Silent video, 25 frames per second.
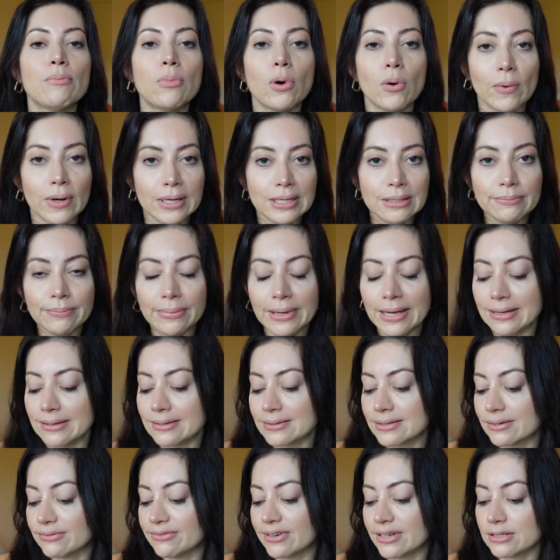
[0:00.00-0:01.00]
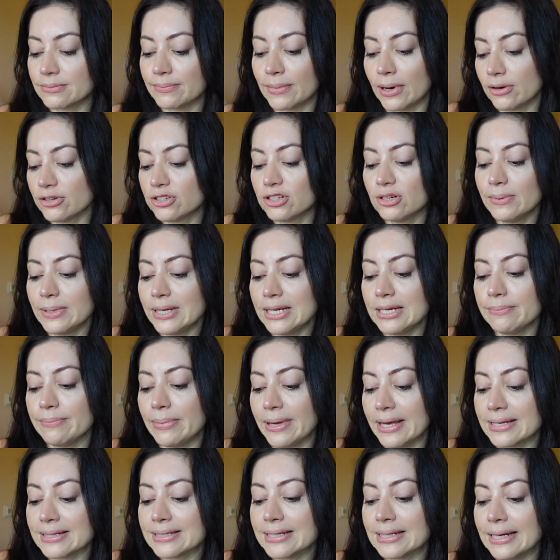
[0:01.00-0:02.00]
boa limpeza, faz uma ótima
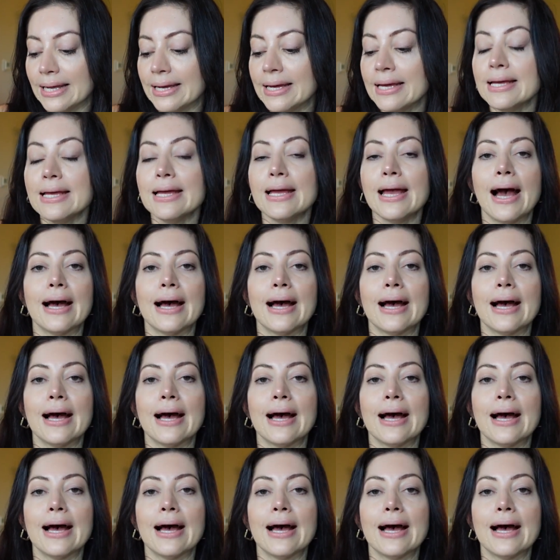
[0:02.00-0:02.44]
limpeza, né?